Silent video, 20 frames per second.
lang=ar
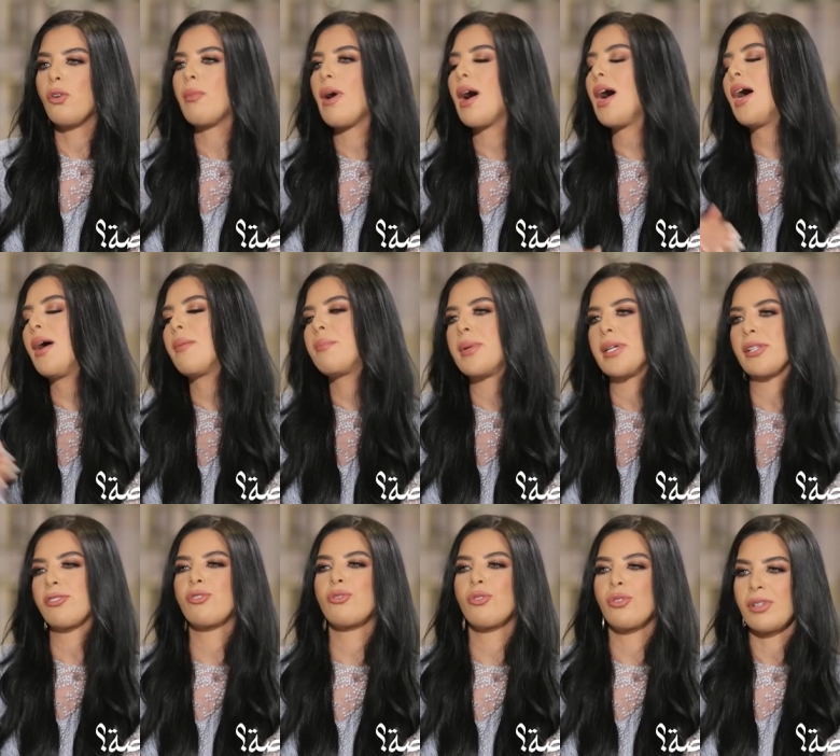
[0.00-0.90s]
وما
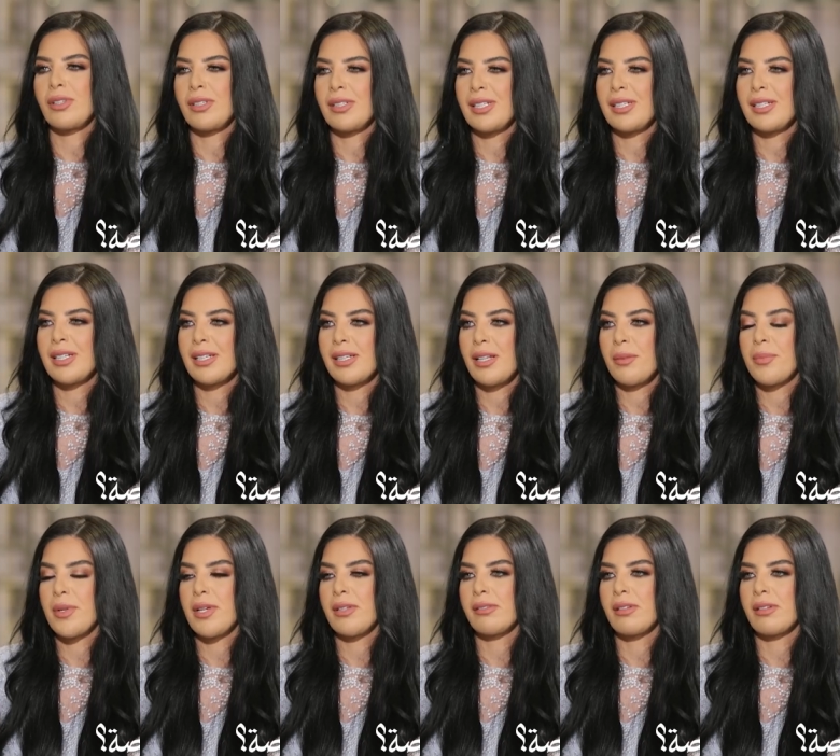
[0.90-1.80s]
حبيت انه
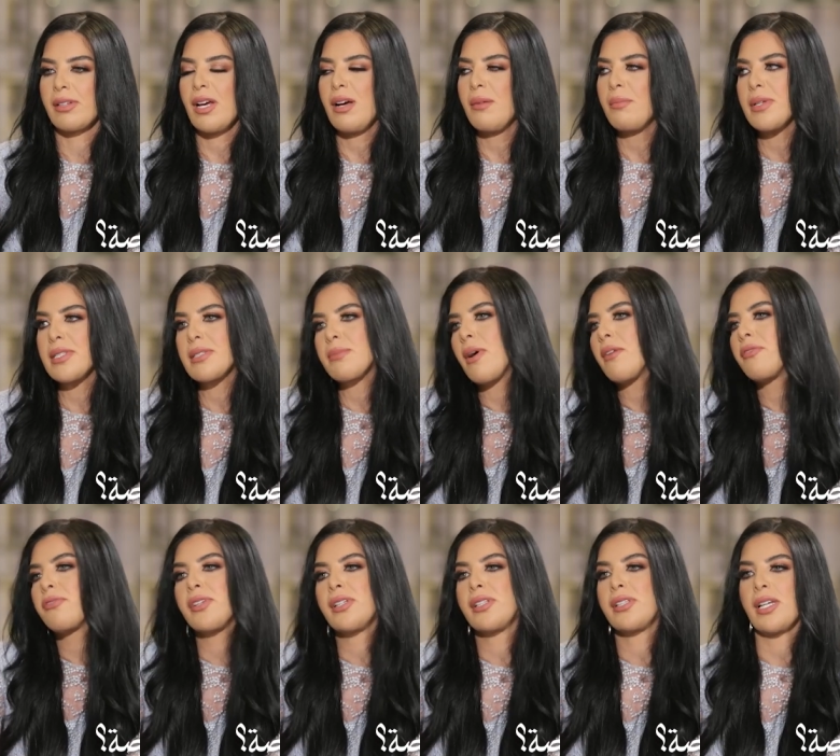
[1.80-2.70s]
ينكتب بهالطريقه بس ما
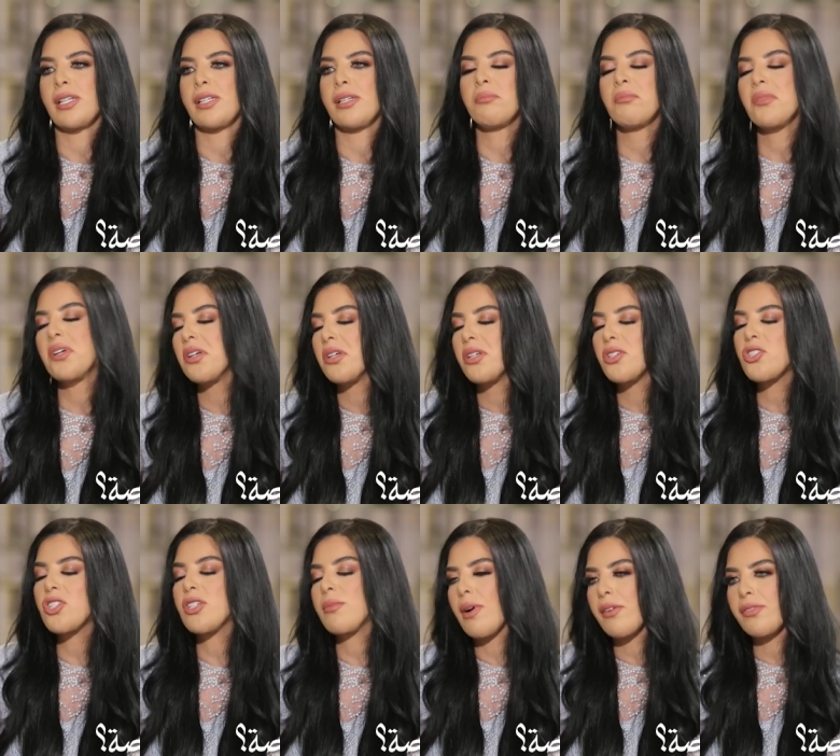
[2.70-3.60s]
في يعني
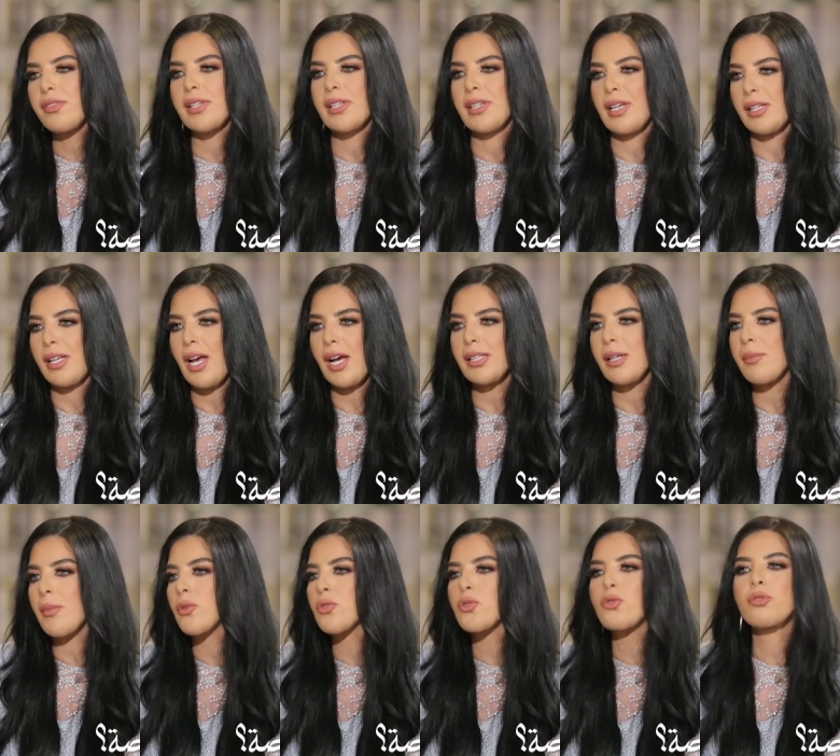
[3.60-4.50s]
شيء ما فيك يعني هذا
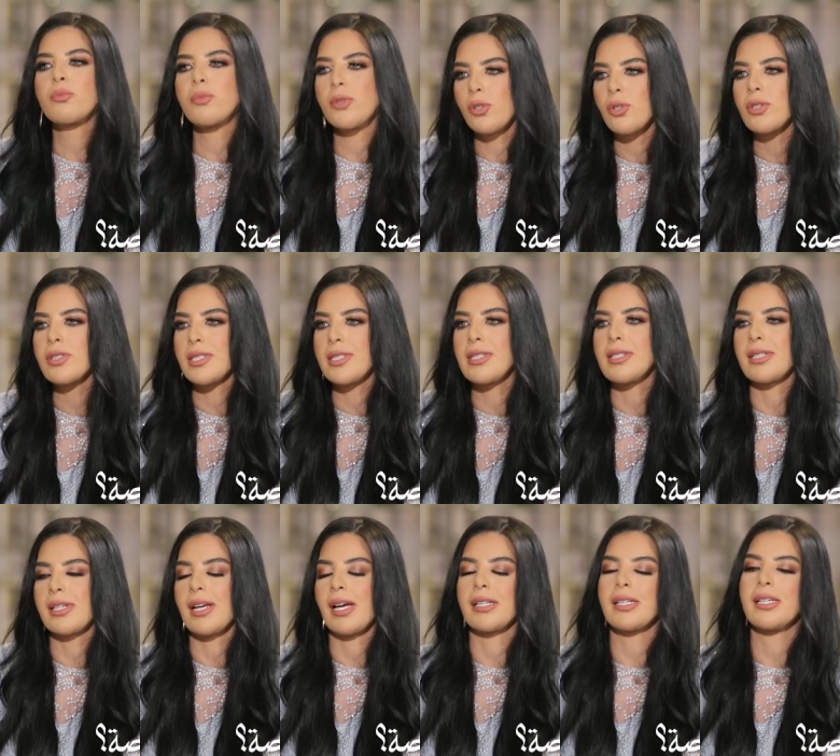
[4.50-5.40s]
م. موجود منه
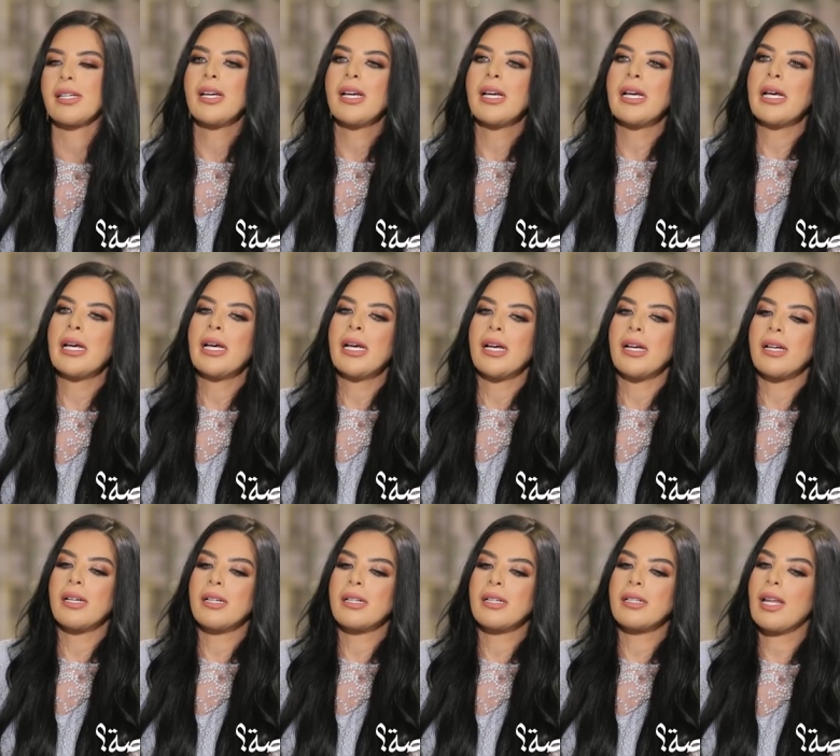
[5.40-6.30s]
كثير يعني
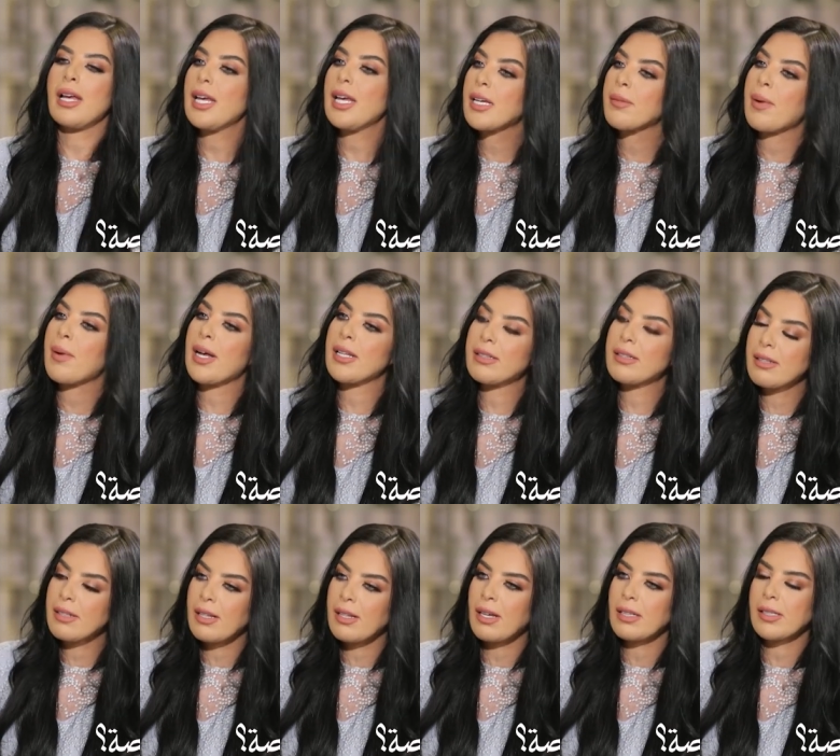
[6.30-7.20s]
لهيك
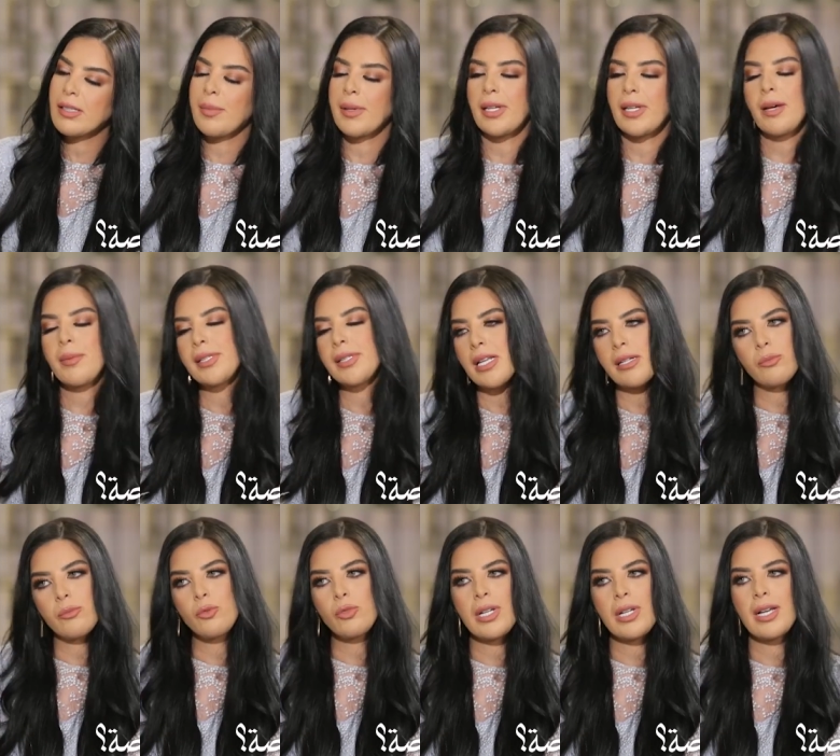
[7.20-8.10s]
بعثت لها طبعا ابدا
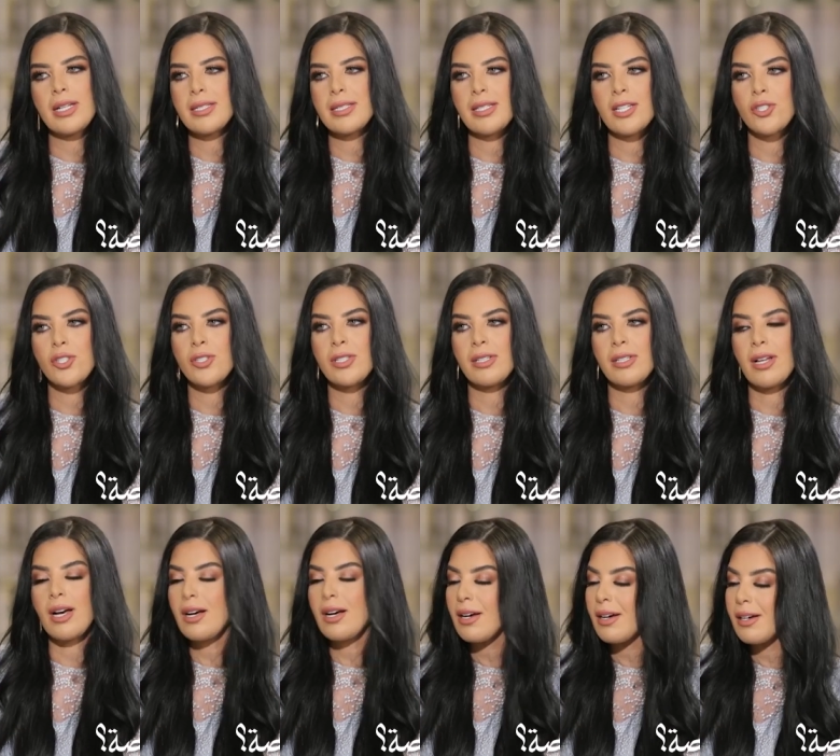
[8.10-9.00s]
مو لا استجدي
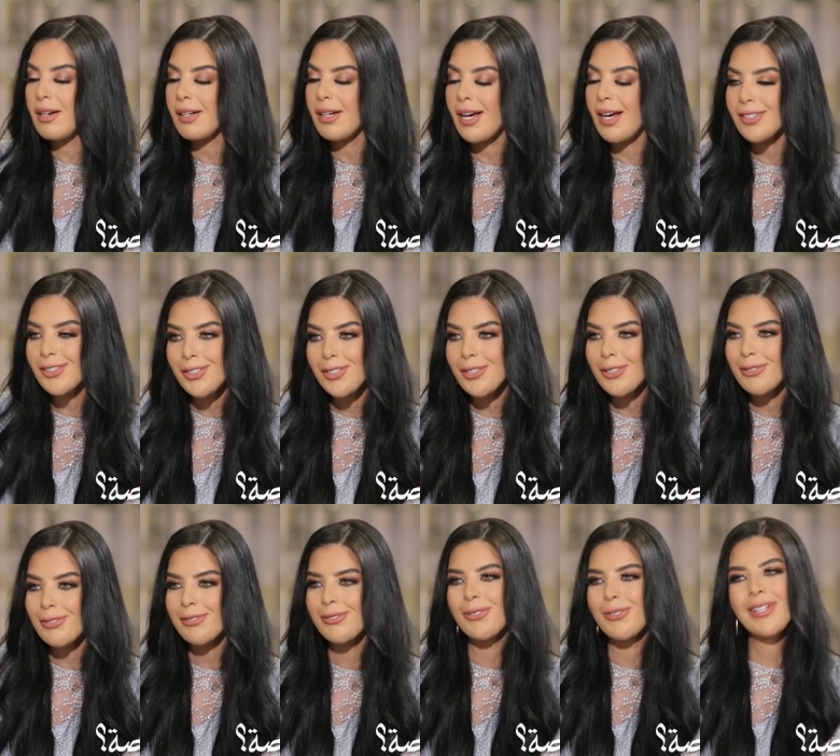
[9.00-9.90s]
لا
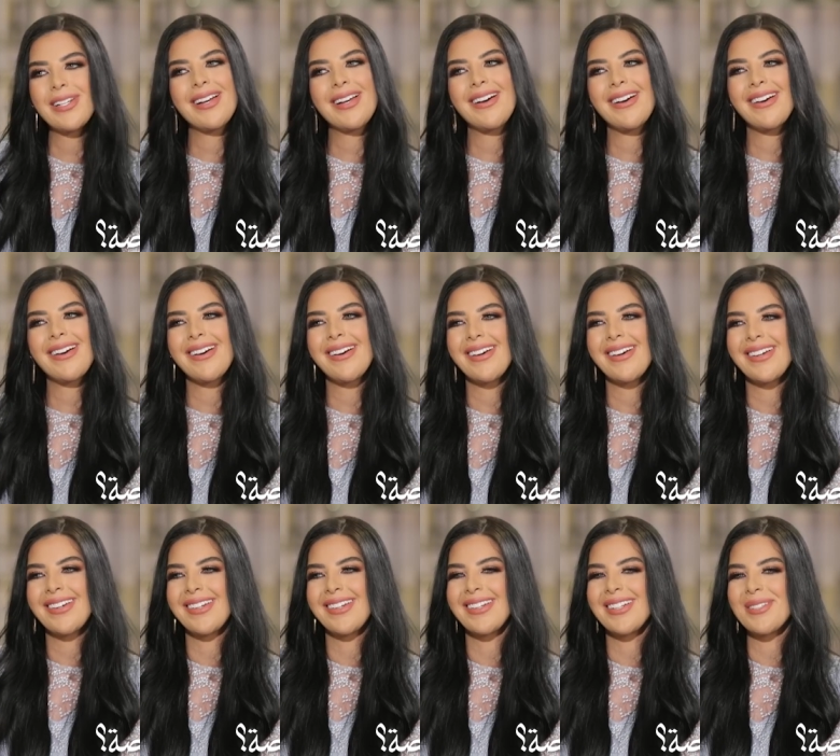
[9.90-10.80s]
عطف ولا
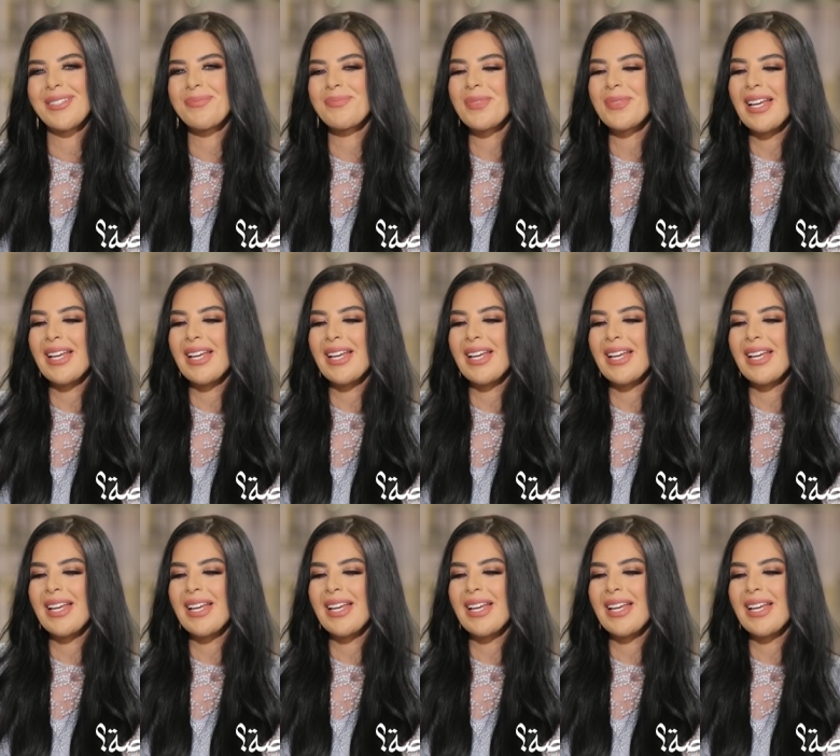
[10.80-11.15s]
آه